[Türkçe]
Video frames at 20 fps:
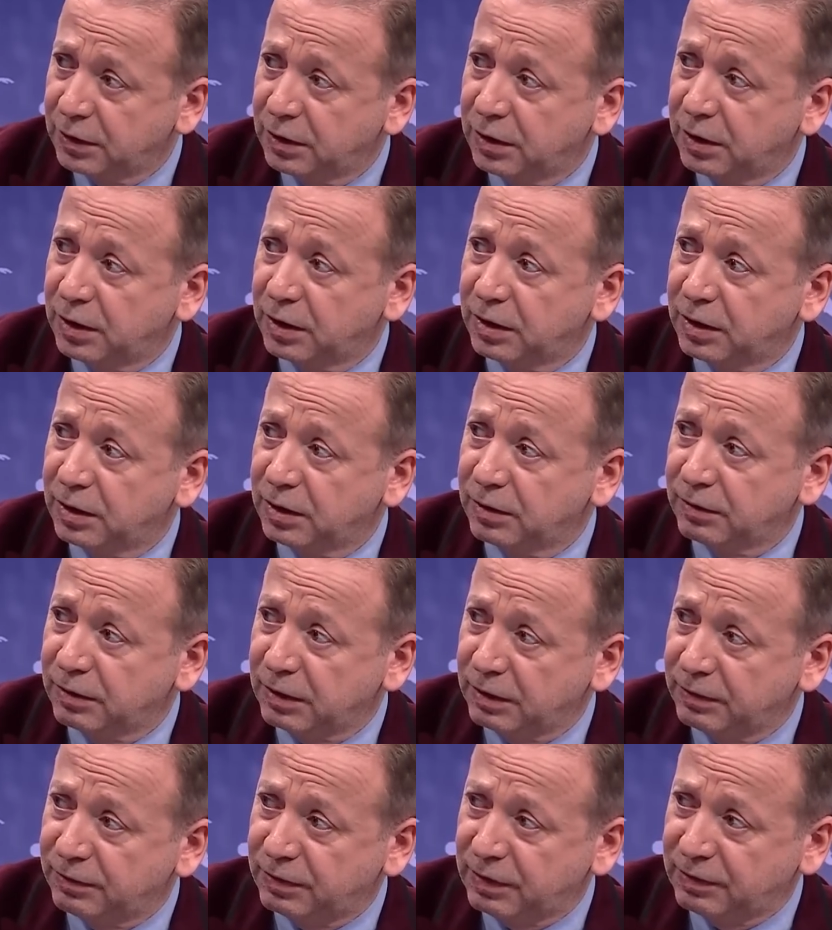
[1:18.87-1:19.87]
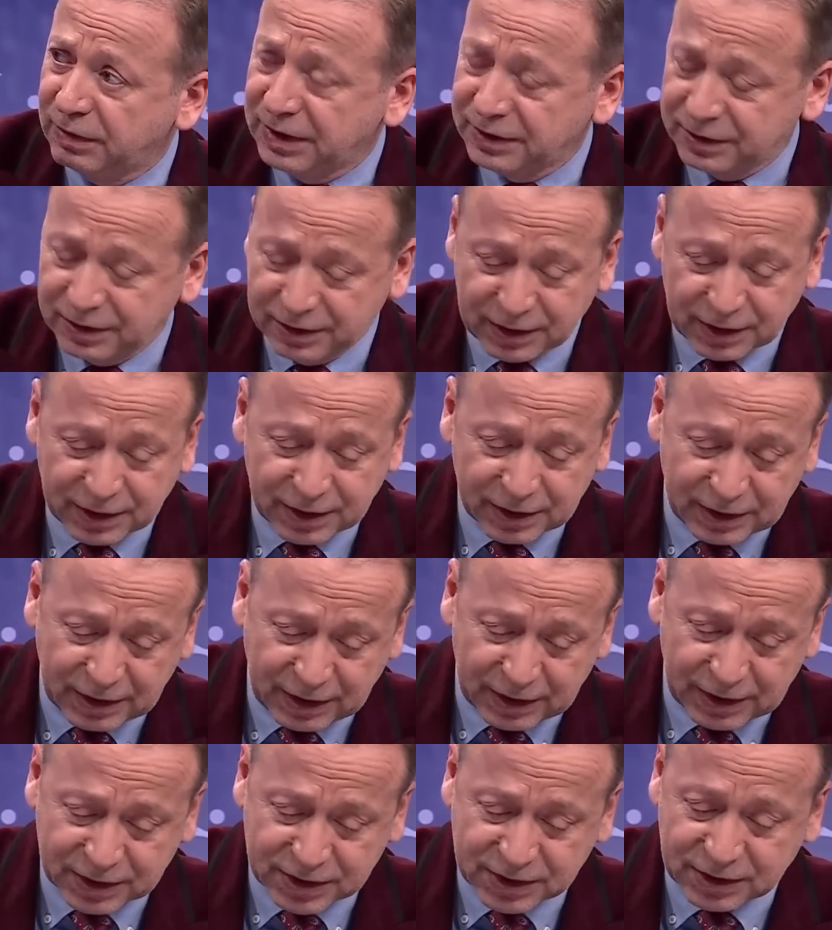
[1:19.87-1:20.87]
E, ve Van Danara ile
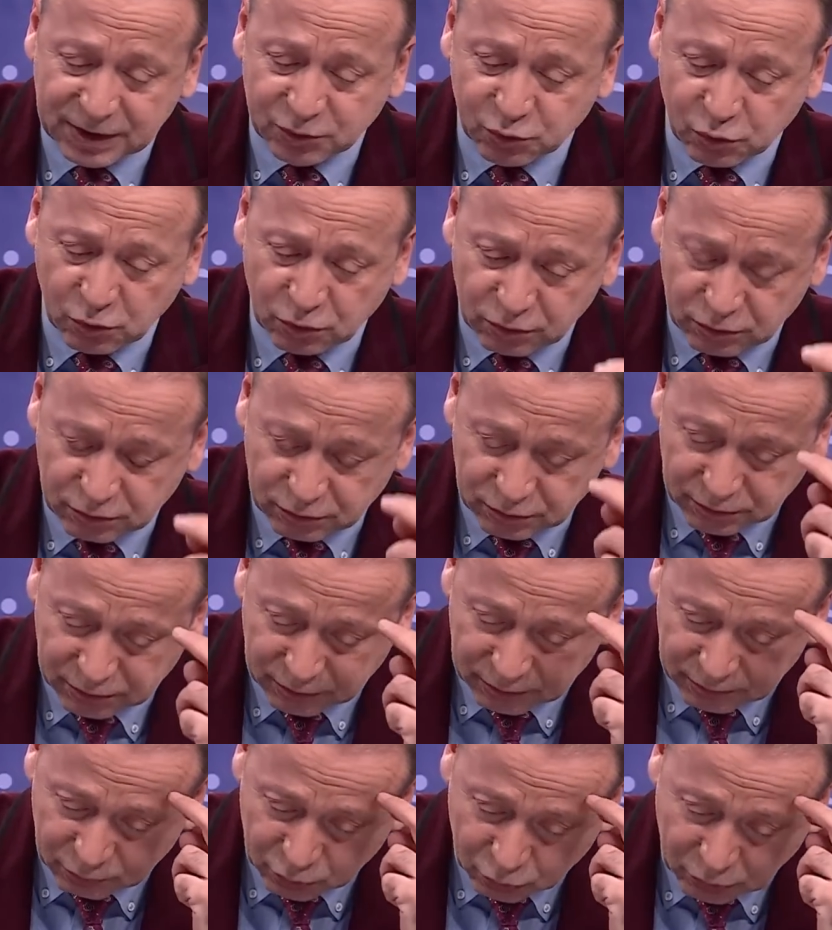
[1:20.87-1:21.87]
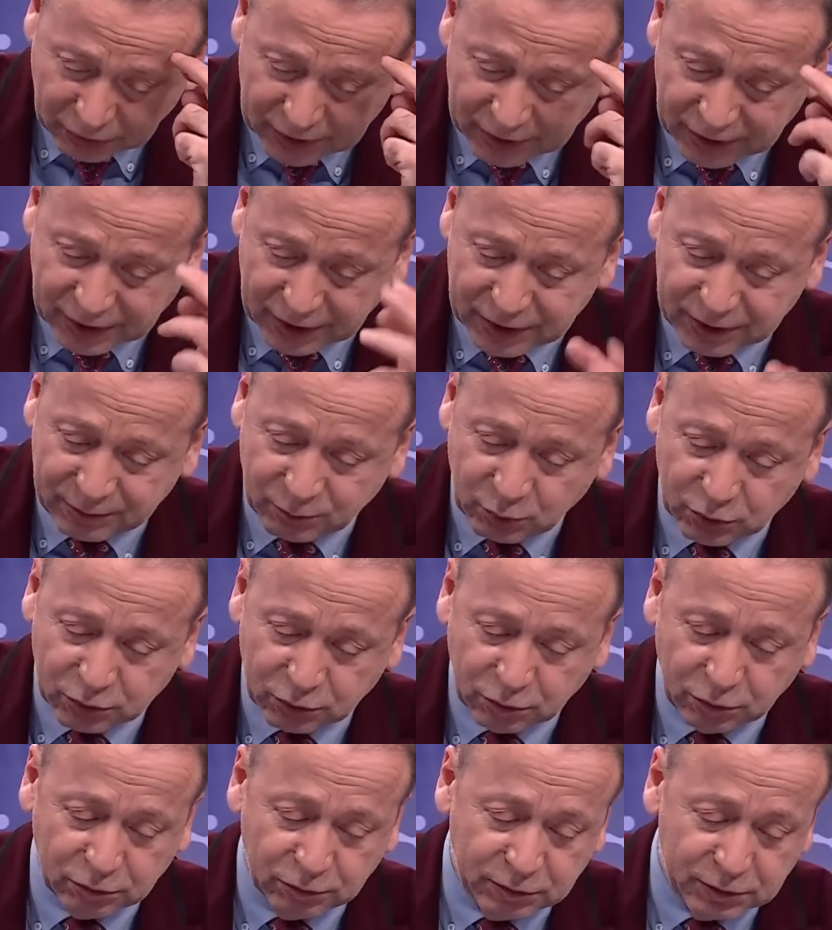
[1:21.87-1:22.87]
arası da çok e, şu aralar limone
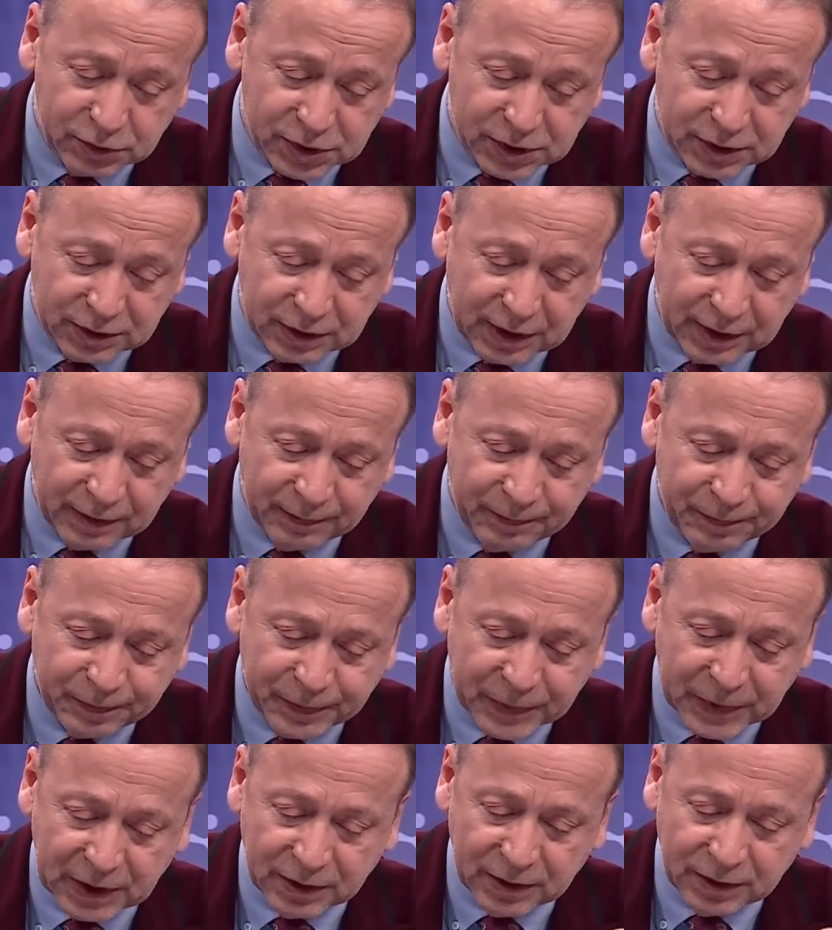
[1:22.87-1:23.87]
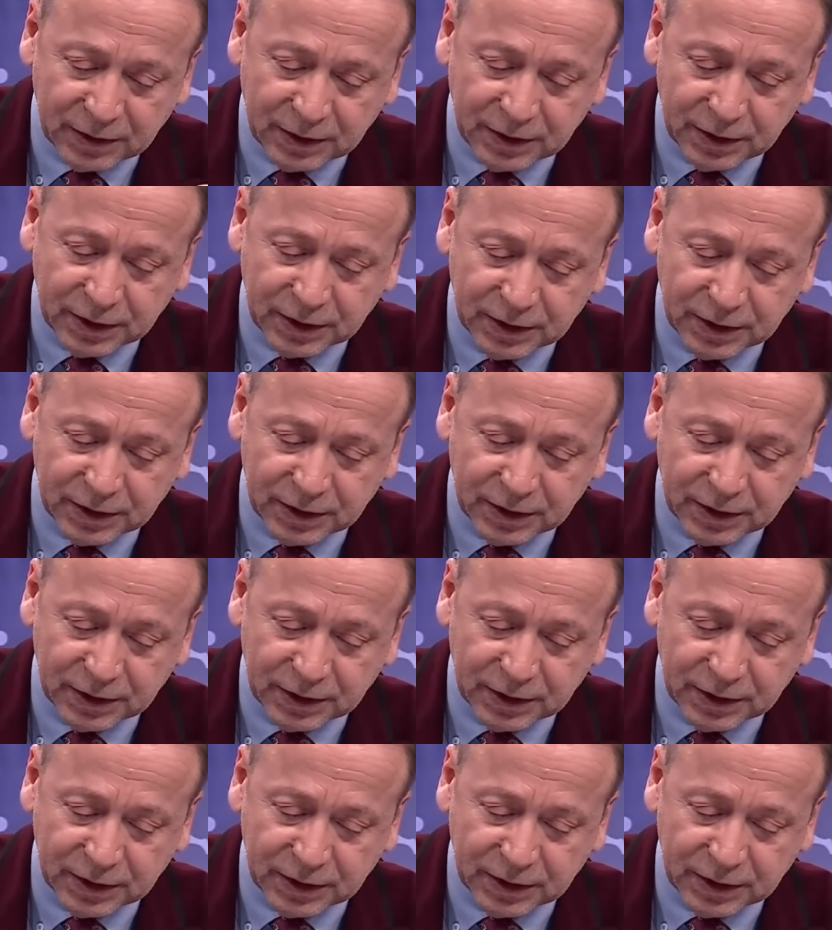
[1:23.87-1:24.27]
olduğu için de e,